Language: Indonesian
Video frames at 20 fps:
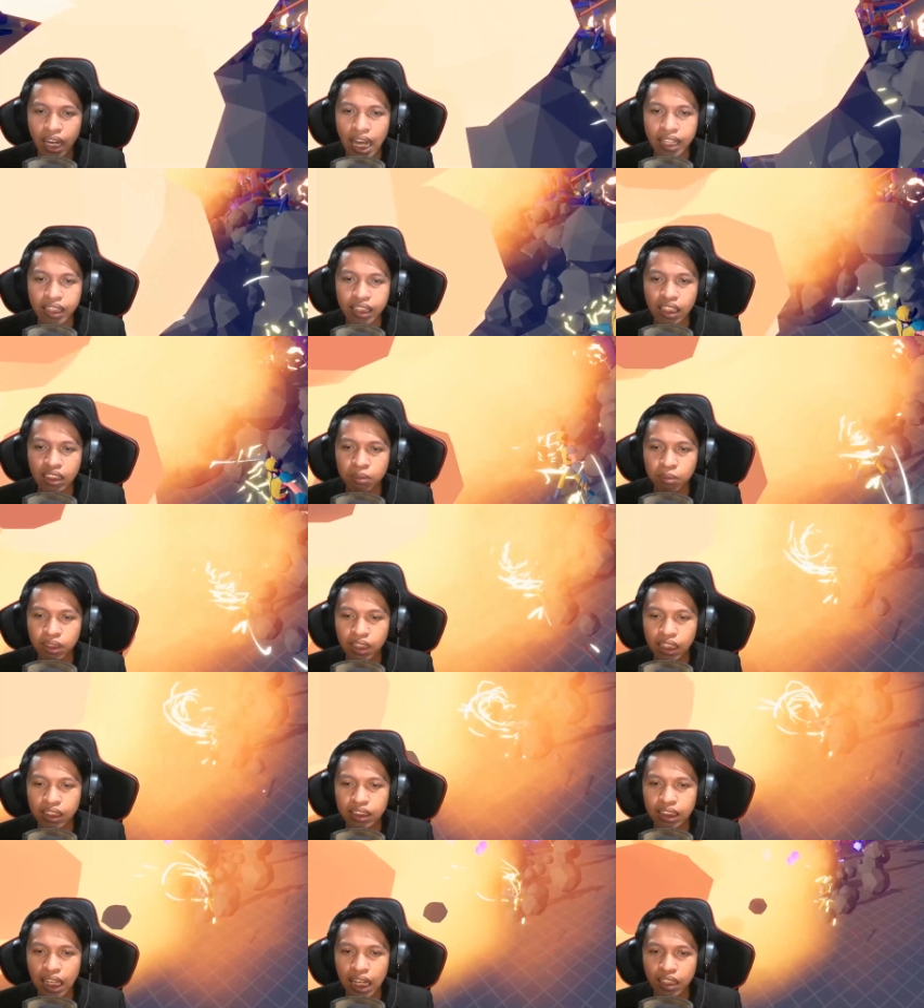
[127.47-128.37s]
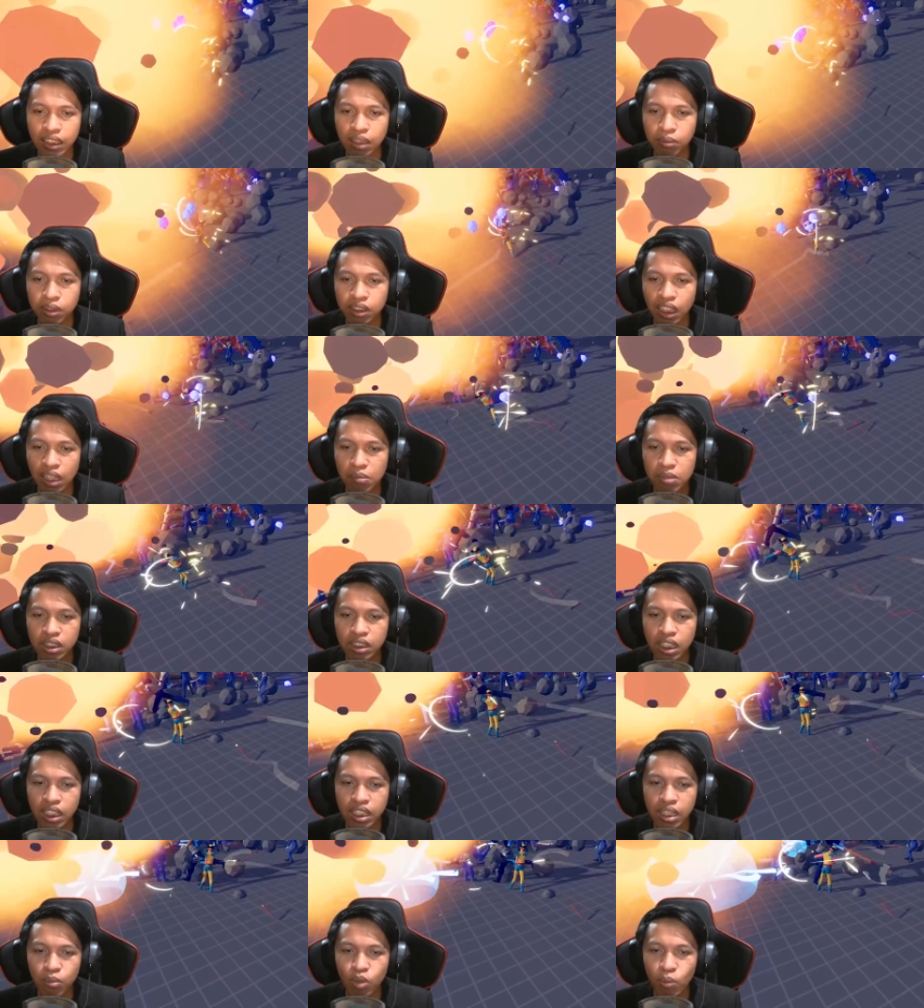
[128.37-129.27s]
rata sebentar saja Miss Remis
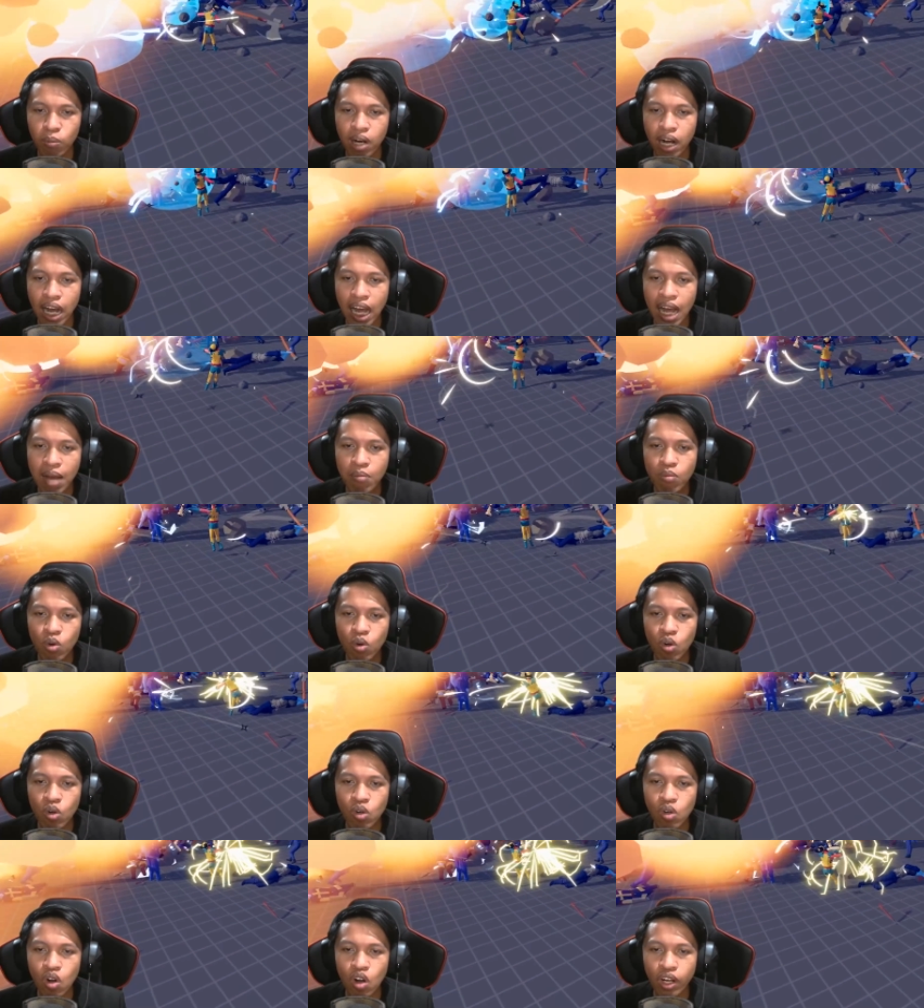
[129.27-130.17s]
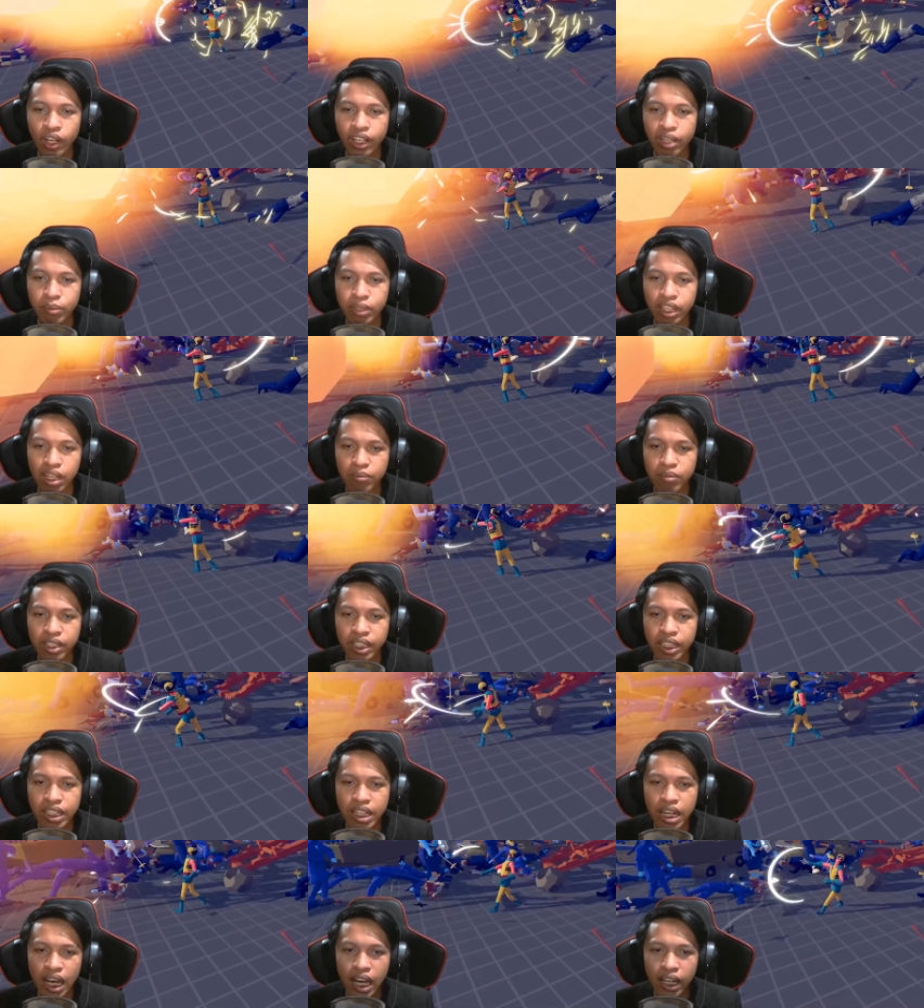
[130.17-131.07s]
dan dia belum mengamuk. Oke, dia menghindar
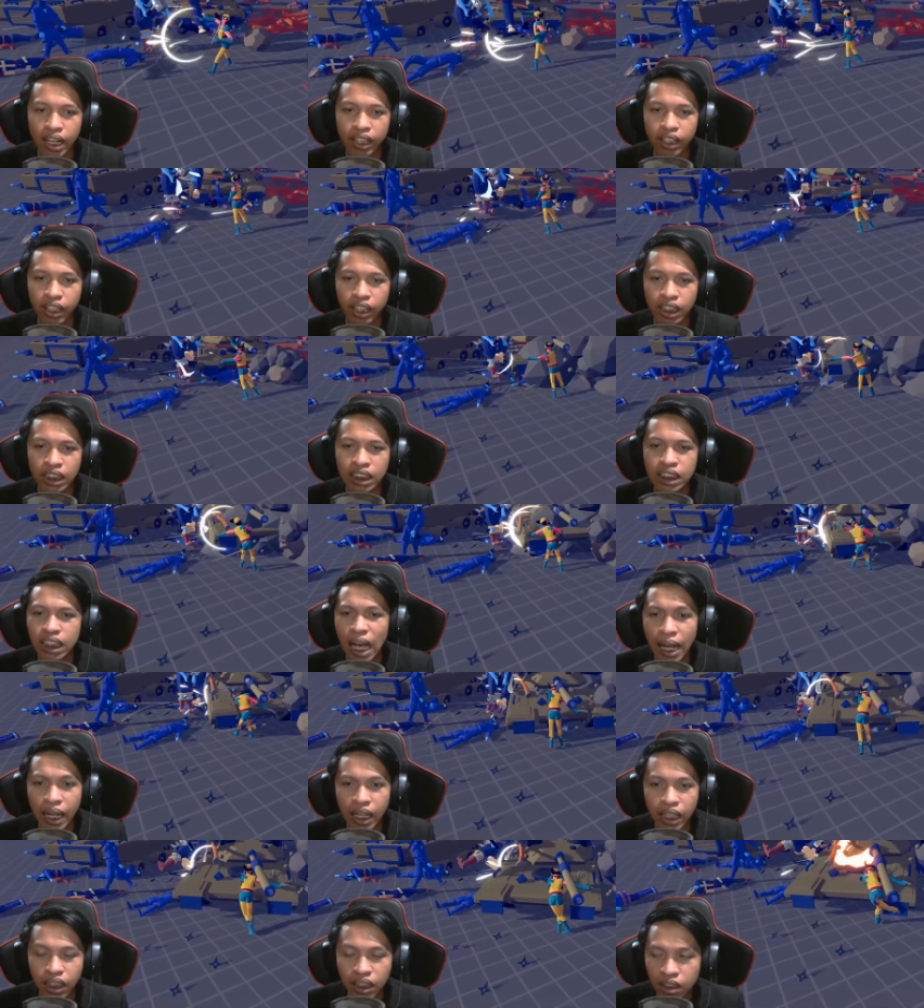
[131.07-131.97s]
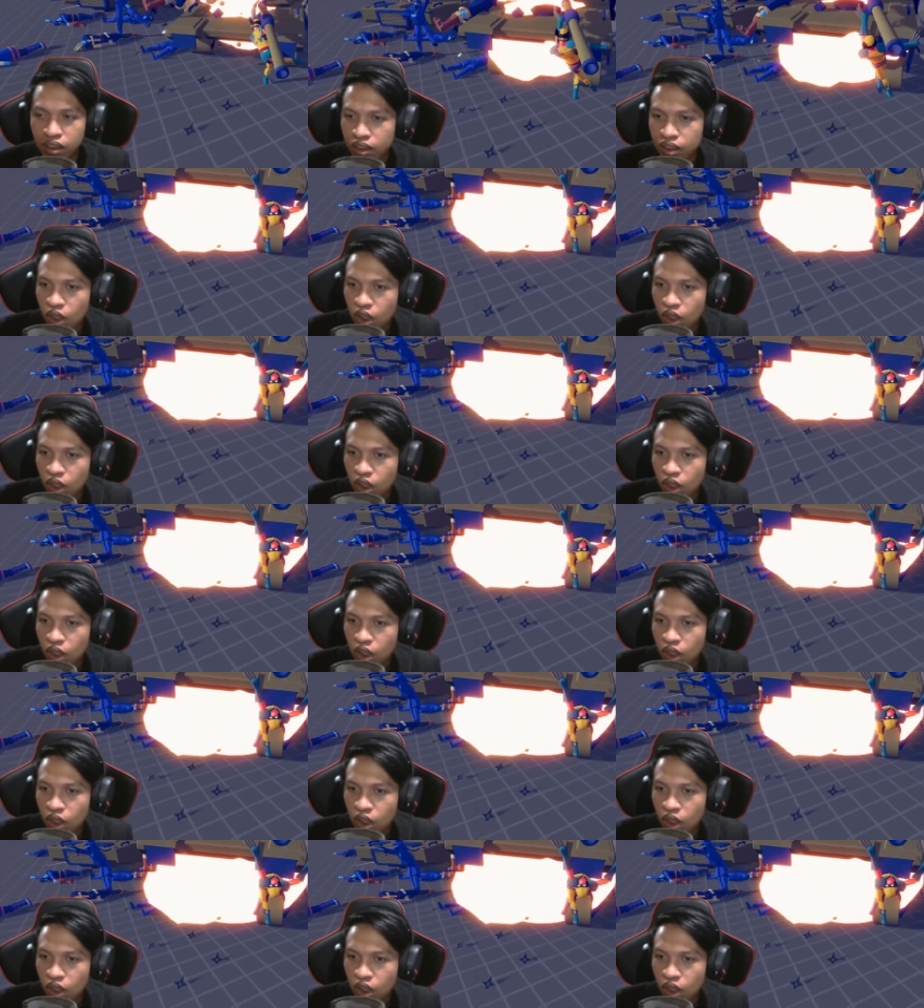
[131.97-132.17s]
menghindar, GG sekali.